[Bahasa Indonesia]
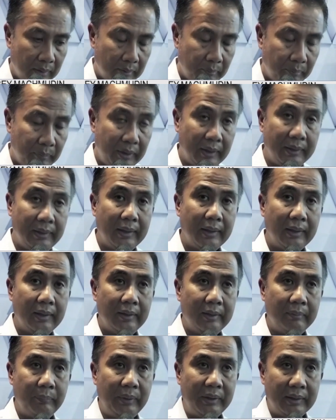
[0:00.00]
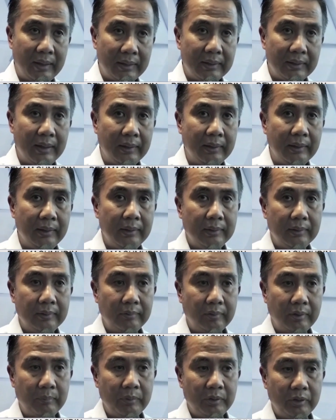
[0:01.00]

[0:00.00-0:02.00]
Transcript: bekerja uh, lebih keras lagi dalam